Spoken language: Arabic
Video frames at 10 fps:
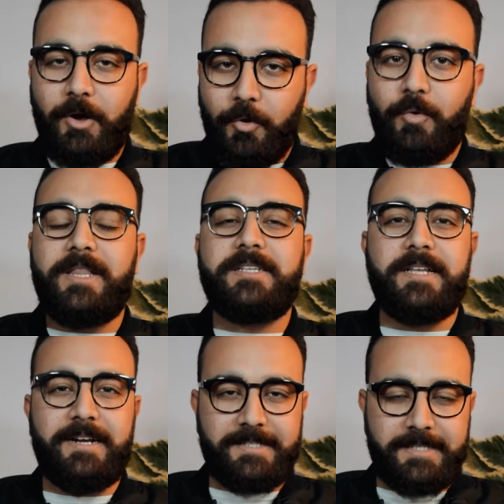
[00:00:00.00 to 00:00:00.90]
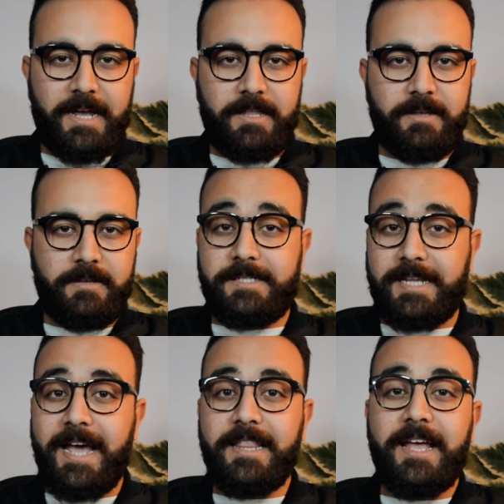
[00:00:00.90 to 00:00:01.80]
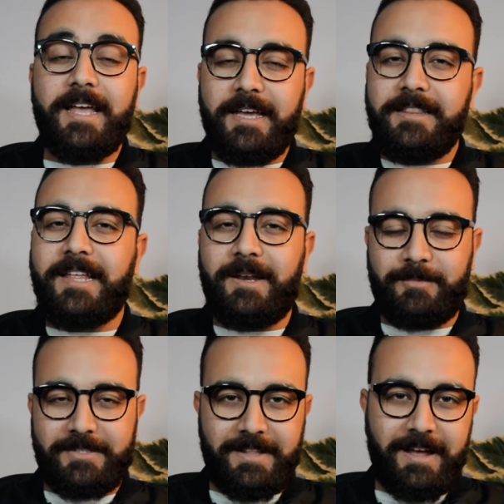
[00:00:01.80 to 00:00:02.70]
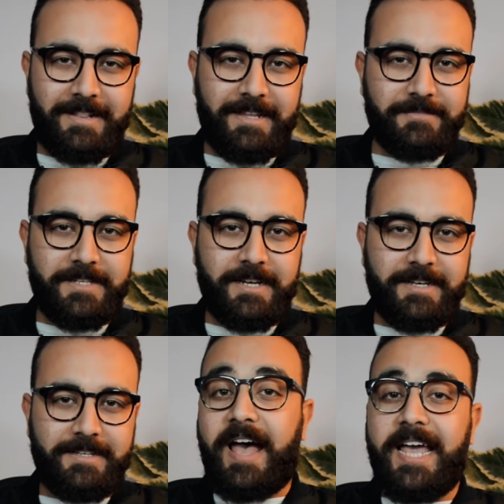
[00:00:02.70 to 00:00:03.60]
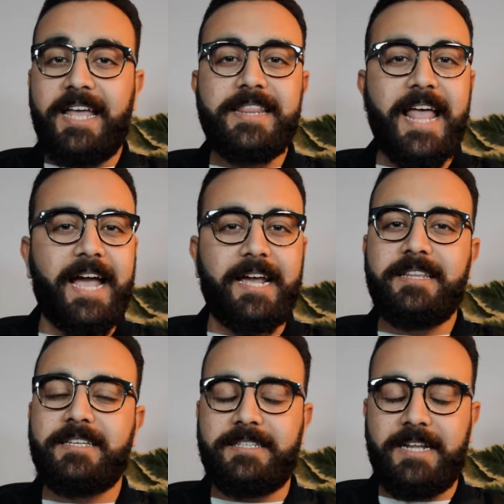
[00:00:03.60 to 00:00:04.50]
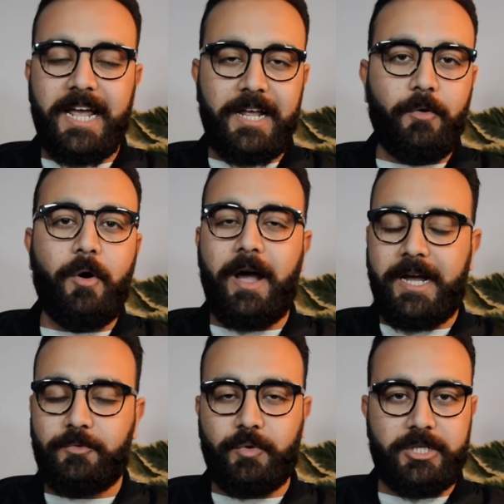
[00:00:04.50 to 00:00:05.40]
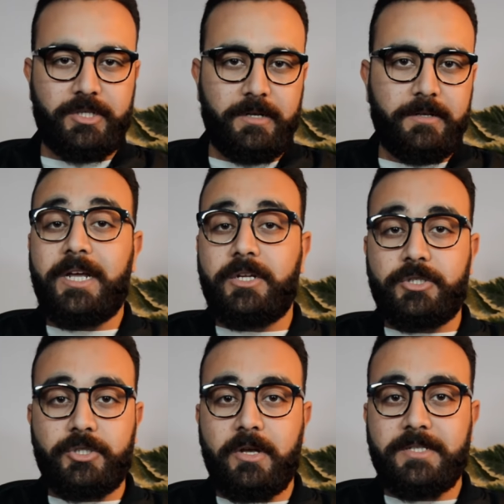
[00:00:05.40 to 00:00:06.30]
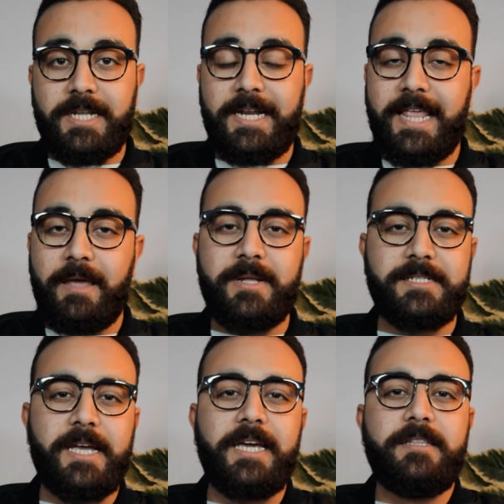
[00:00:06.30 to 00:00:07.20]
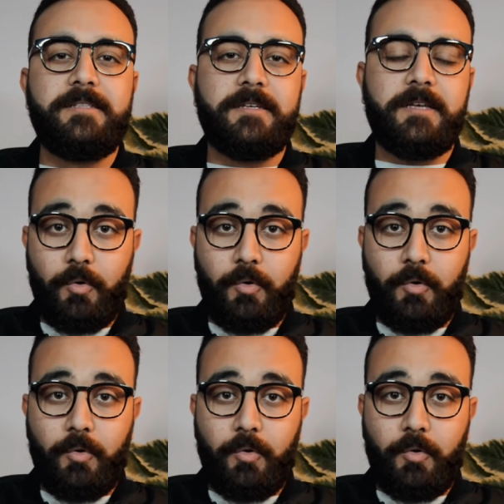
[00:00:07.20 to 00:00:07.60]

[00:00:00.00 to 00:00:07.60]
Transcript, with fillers: هو ده سر السعاده السعاده انت اللي بتصنعها لنفسك في حياتنا حاجات كتيرة حلوة وحاجات وحشة ولكن الشخص اللي دايما سعيد